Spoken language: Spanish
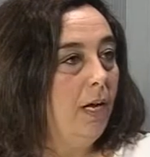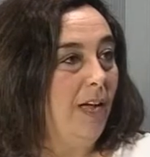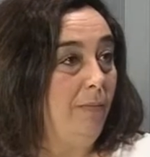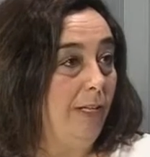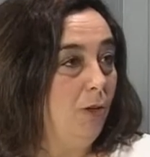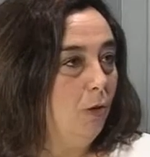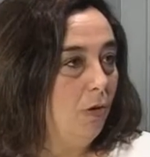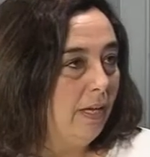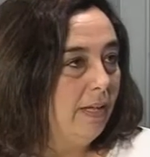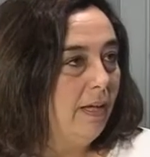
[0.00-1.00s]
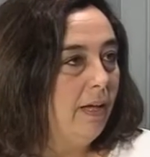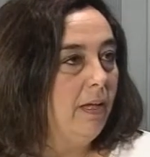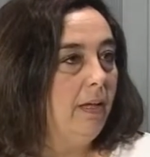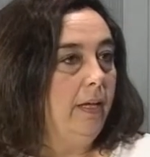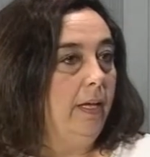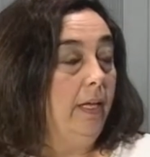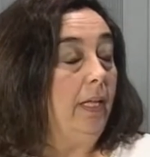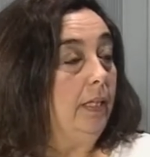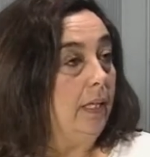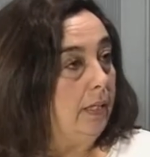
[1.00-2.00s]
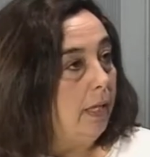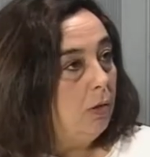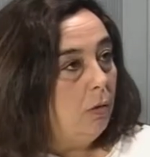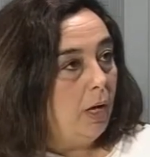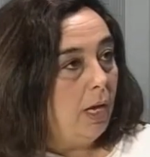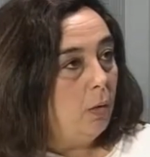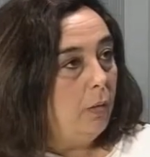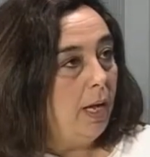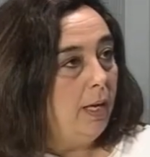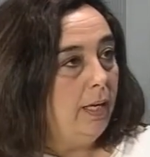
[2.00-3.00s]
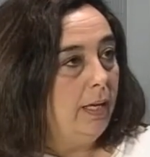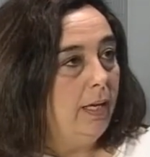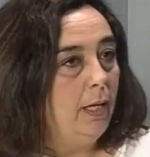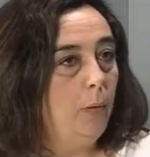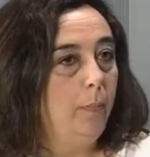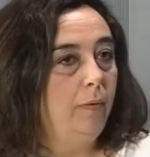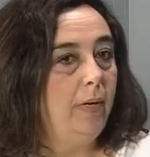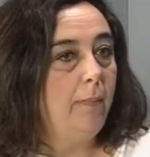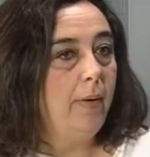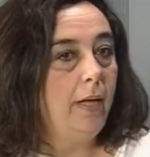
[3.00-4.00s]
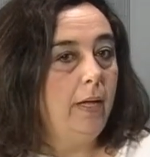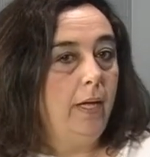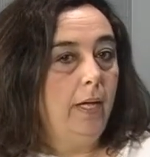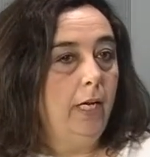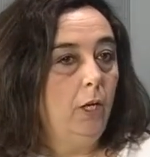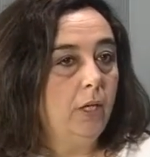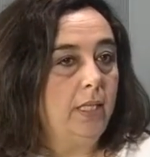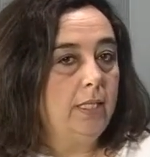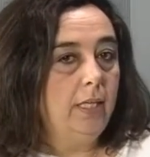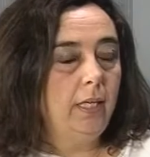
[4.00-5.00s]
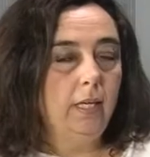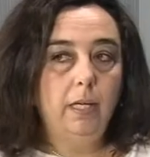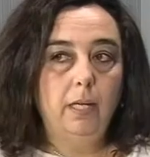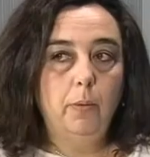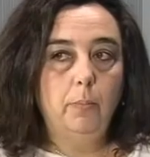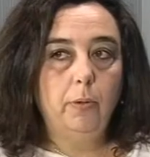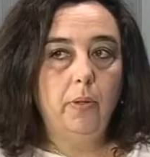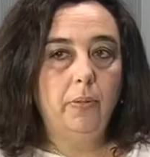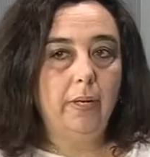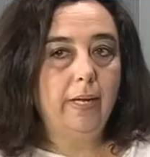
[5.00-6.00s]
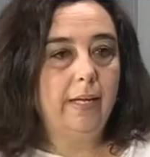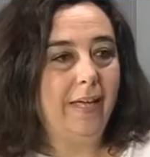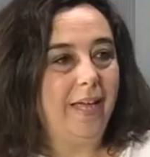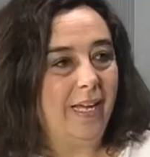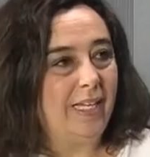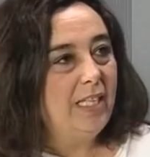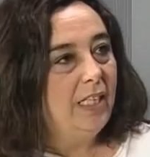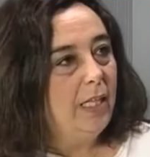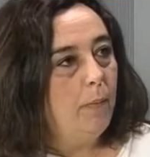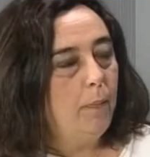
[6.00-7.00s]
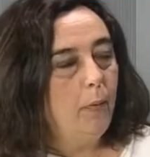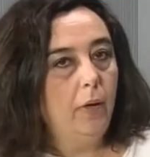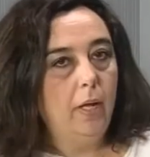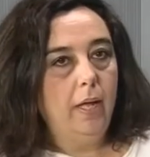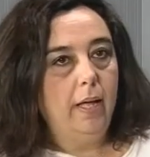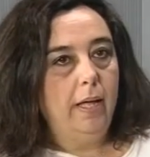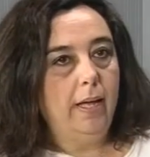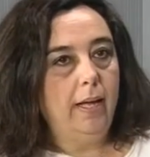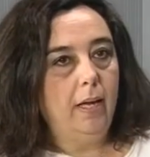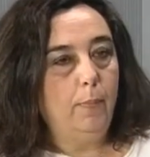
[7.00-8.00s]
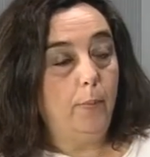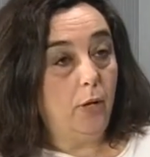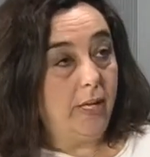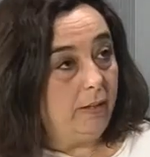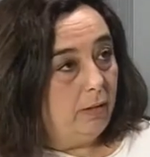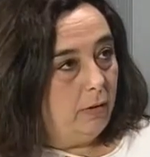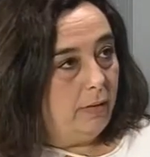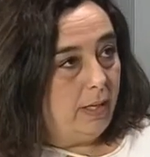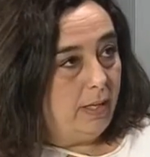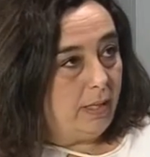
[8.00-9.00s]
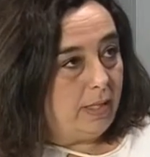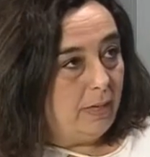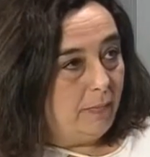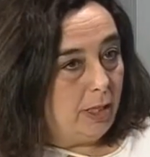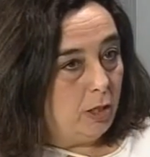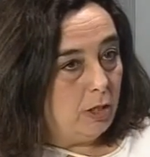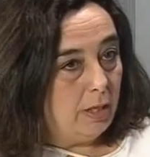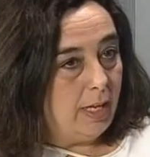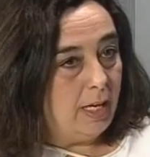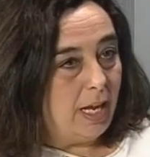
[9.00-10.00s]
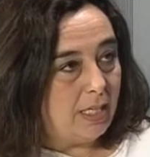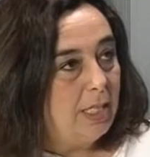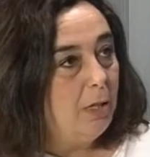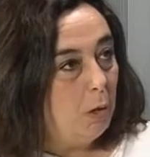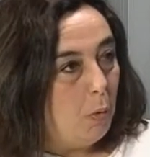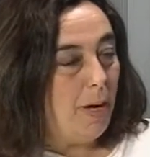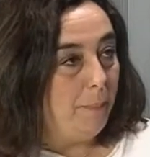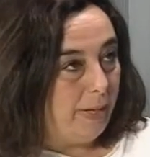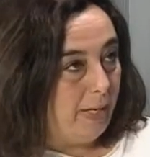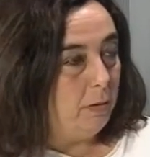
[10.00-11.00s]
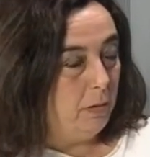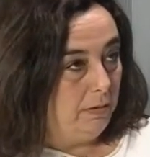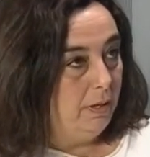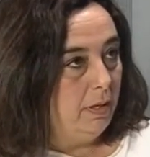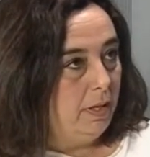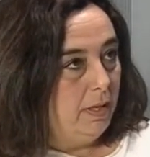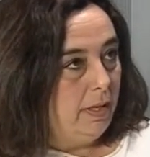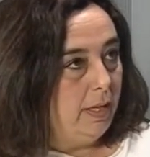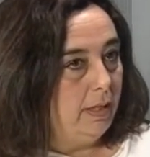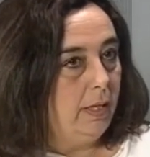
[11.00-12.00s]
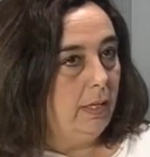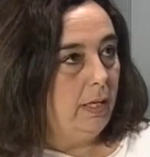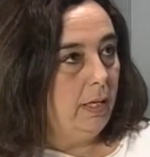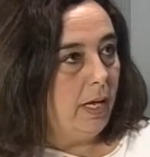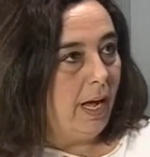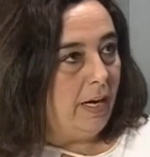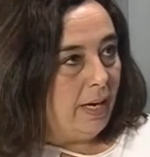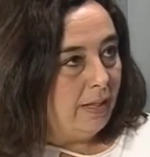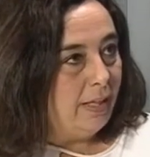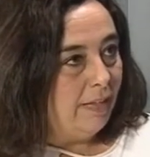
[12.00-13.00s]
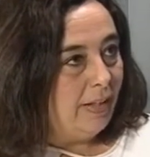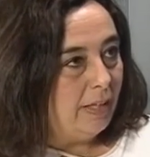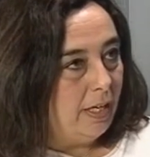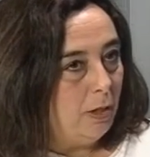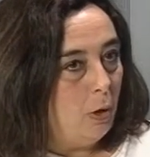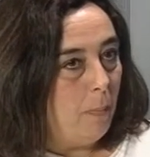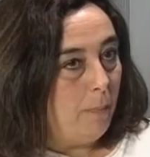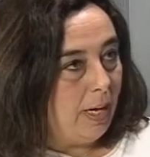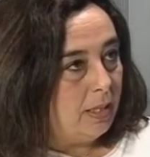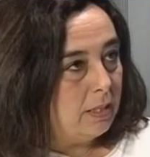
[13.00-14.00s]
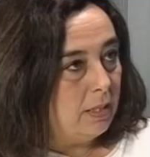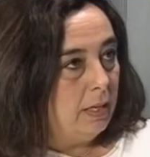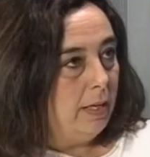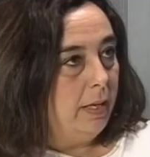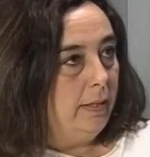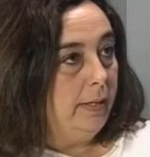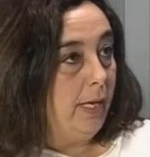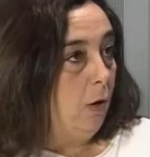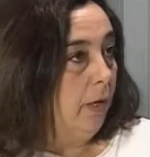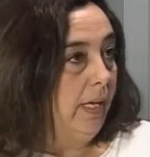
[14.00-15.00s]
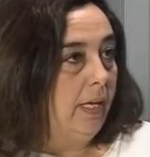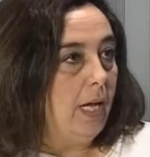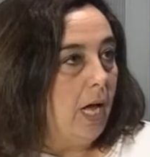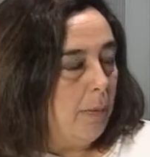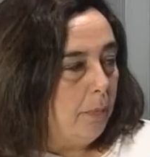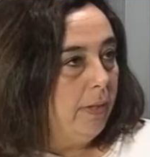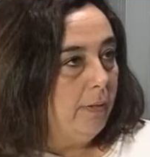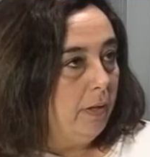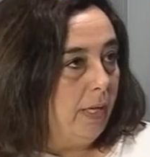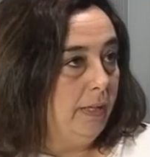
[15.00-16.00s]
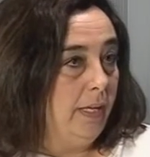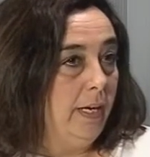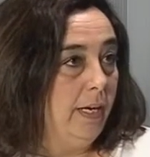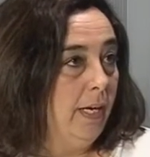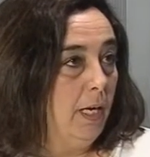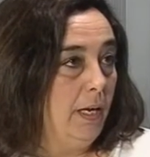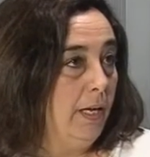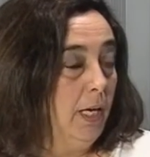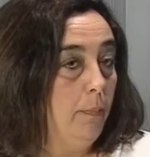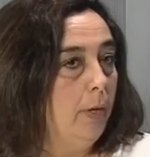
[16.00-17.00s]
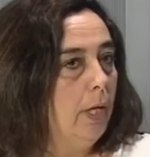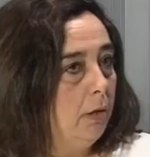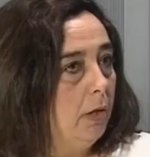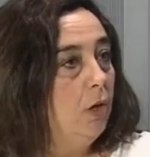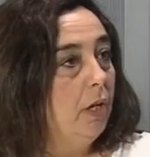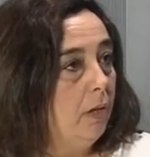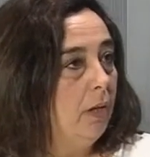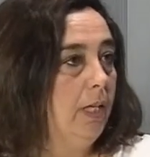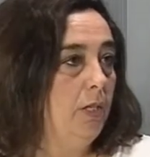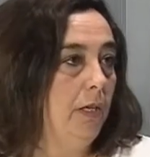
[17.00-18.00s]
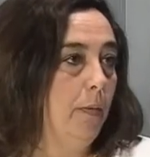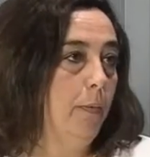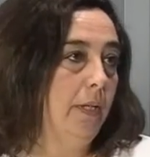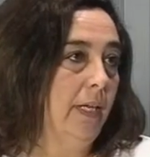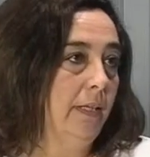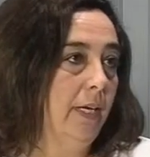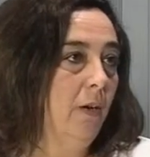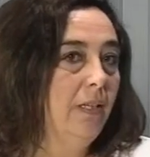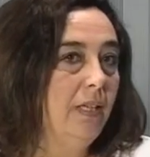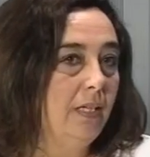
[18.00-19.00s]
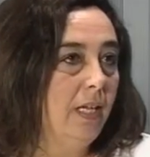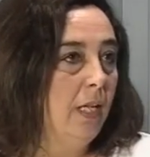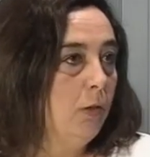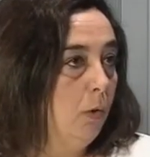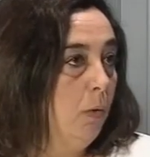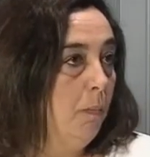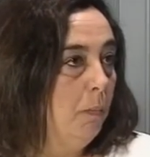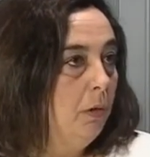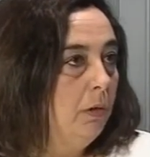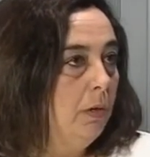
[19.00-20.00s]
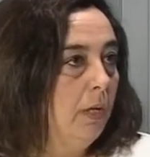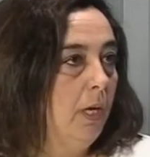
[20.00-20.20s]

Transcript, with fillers: hablando con ella, intentando ayudarle en los problemas y lo que sí eh, puedo decir es que en ese tiempo el proyecto de, servicios sociales ha sido igual para todos, es decir, a nadie, ha tenido más de lo que ha podido tener en el, proyecto y yo creo que eso es importante, ¿no? el tratar a todo el mundo